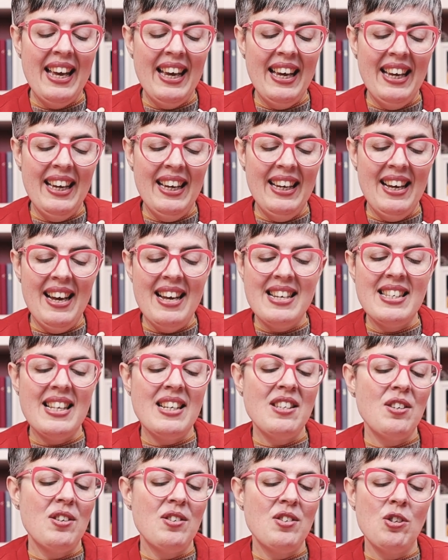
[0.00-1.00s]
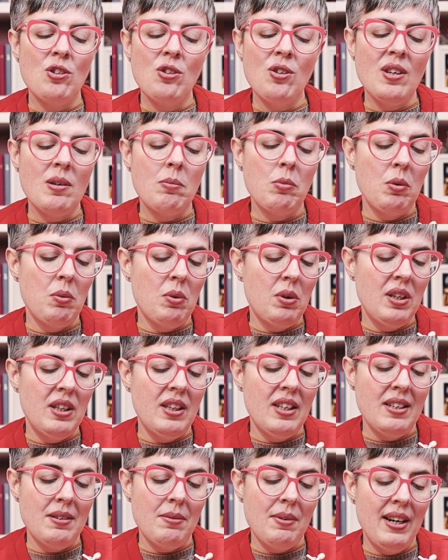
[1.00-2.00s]
Eh, estas son todas muy
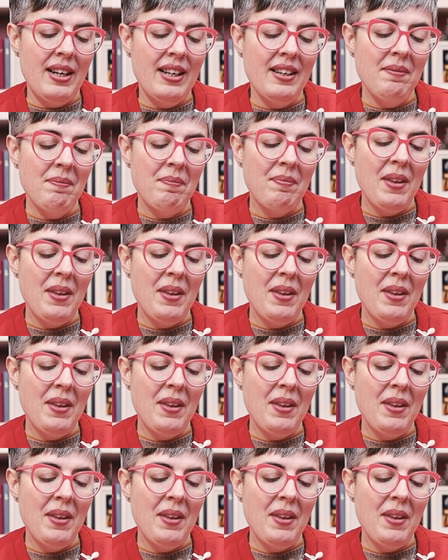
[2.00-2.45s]
bonitas, ¿vale?